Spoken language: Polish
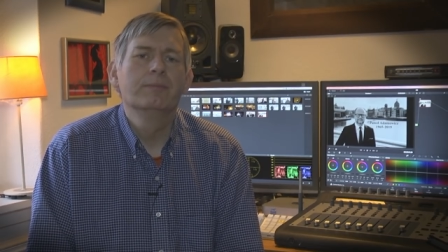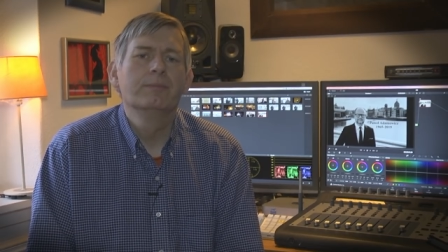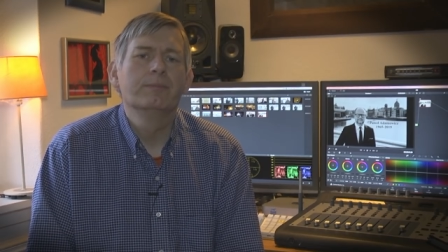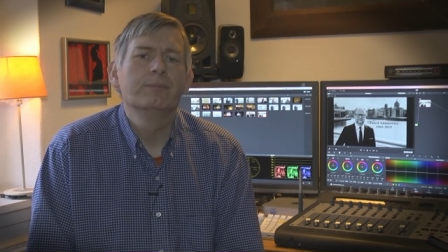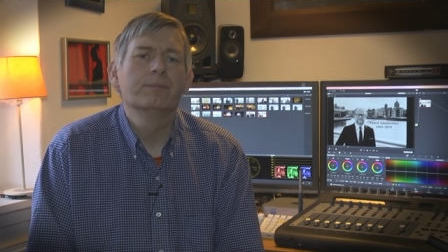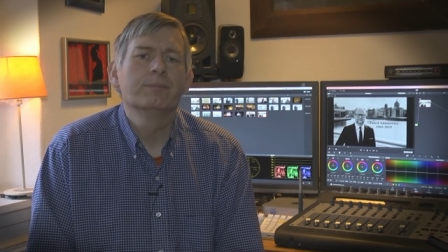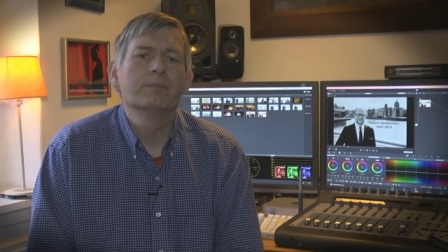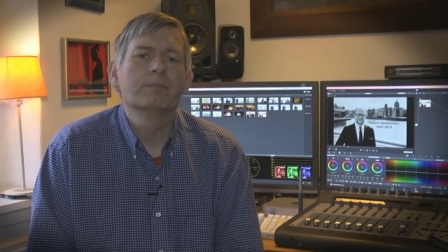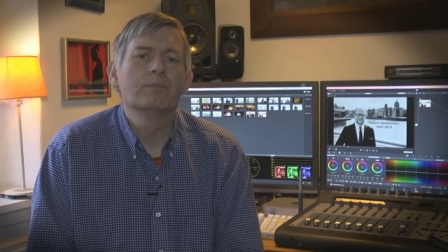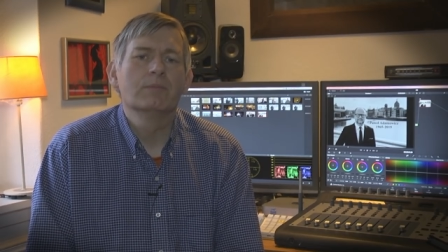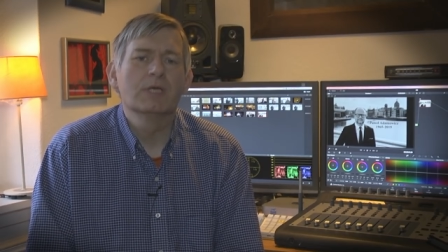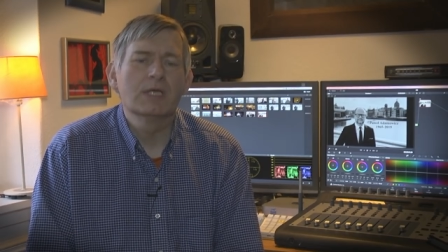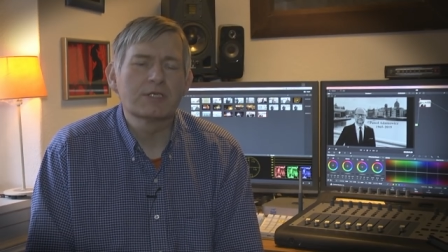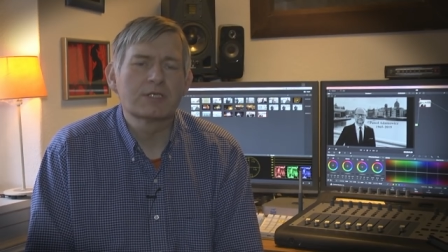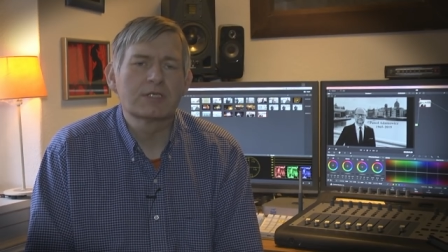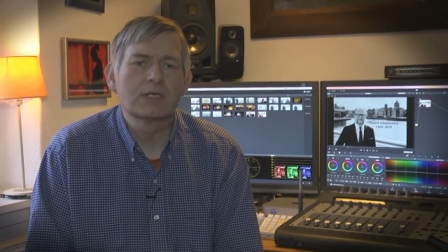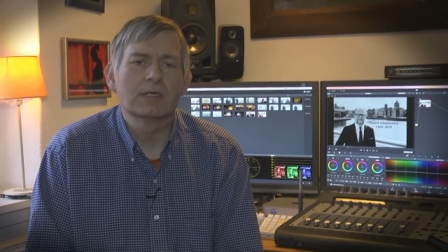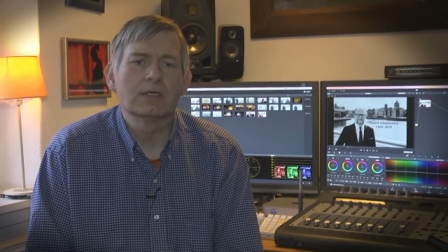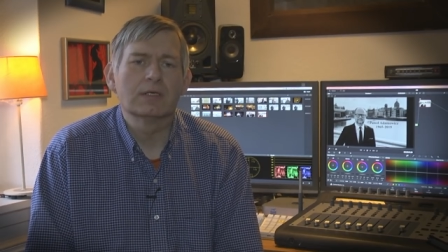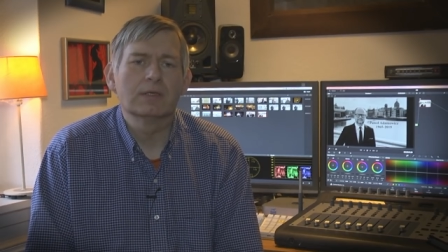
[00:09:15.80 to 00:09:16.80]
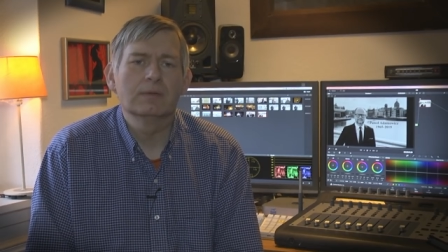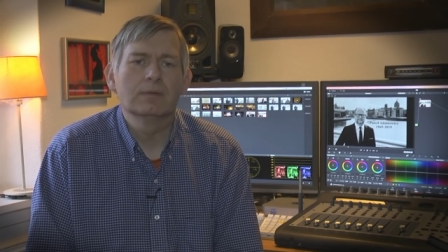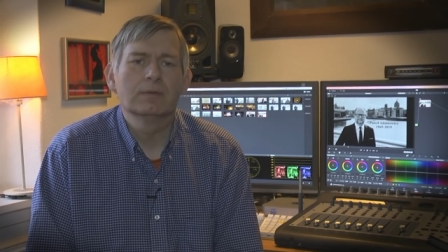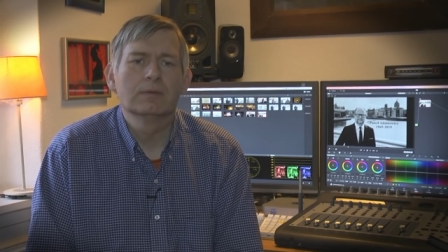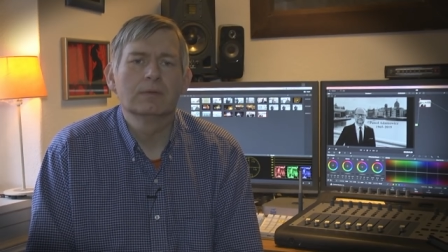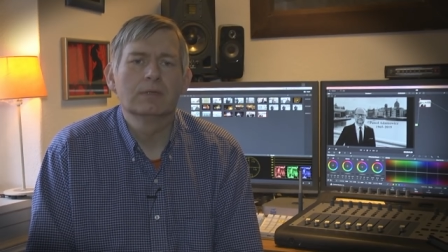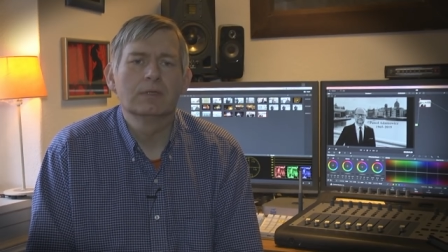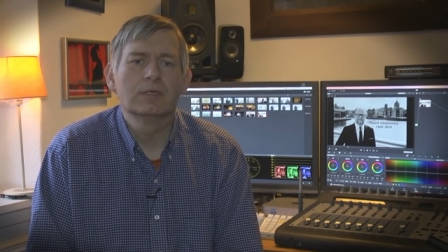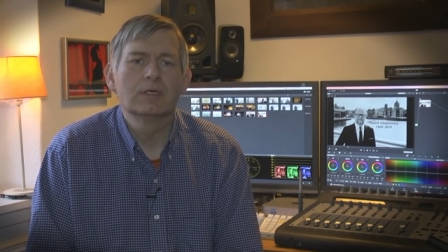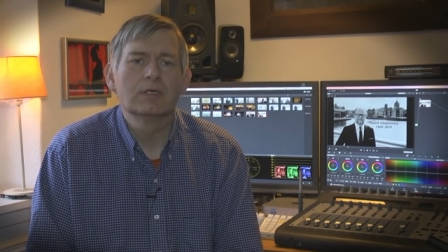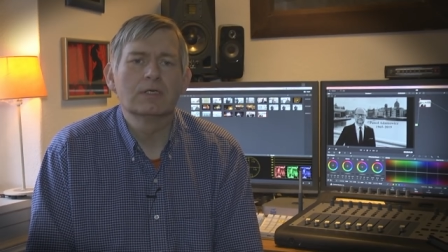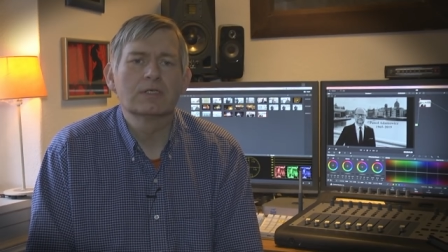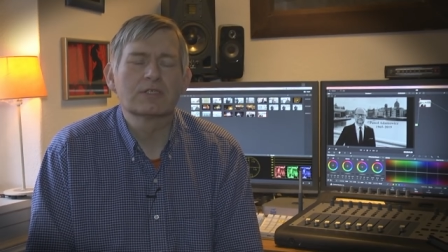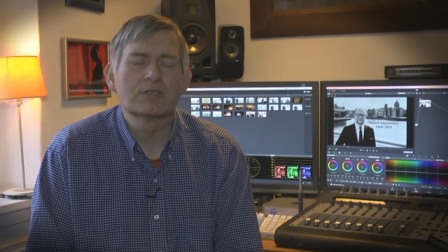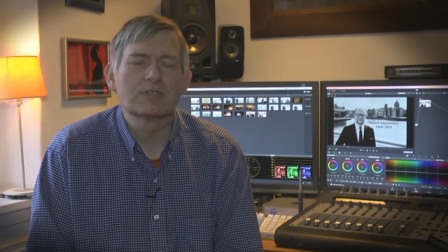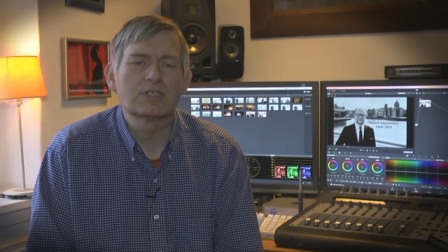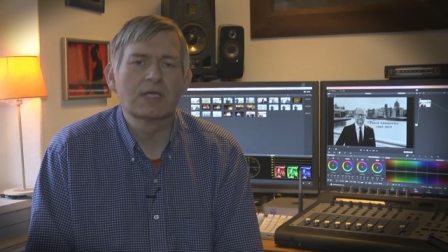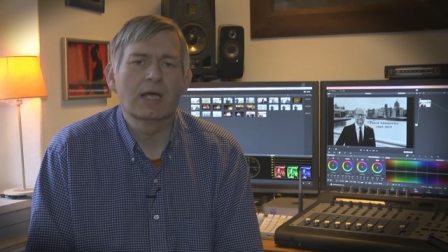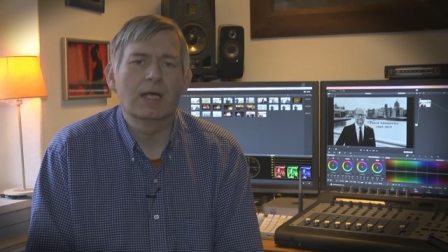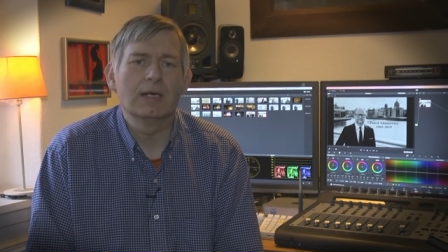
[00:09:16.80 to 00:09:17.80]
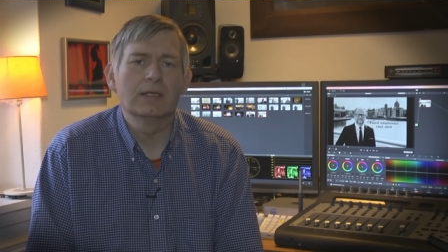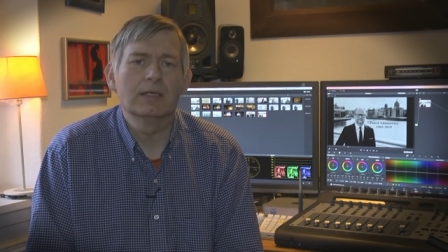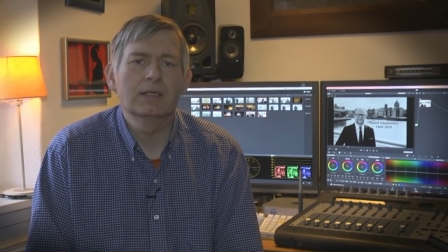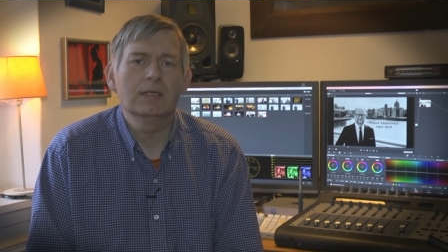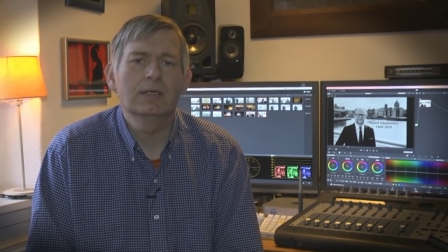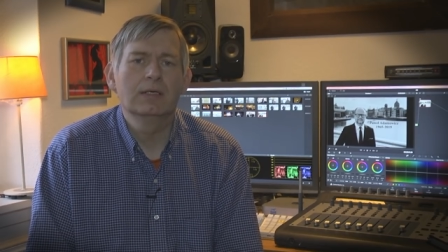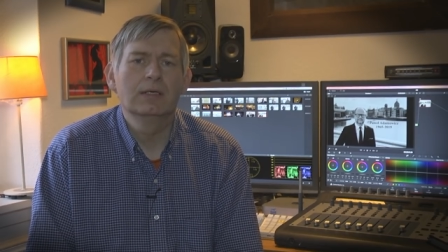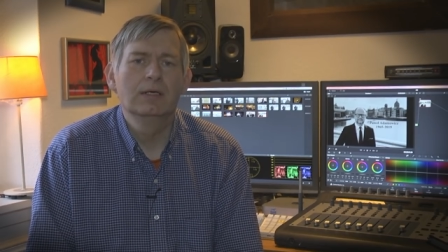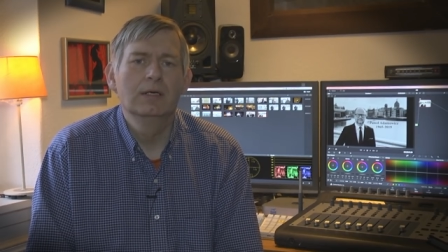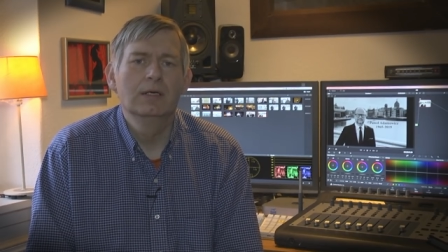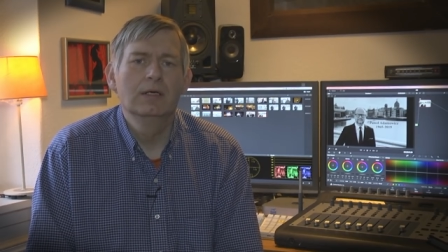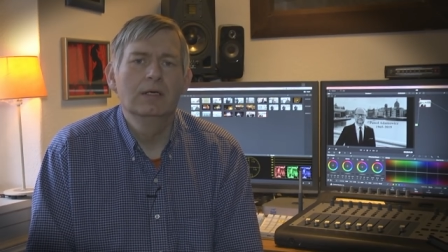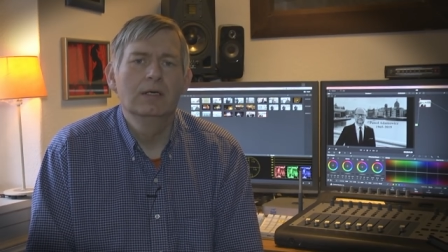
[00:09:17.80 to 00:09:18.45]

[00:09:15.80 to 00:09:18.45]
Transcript: mm, mieszkań e, socjalnych.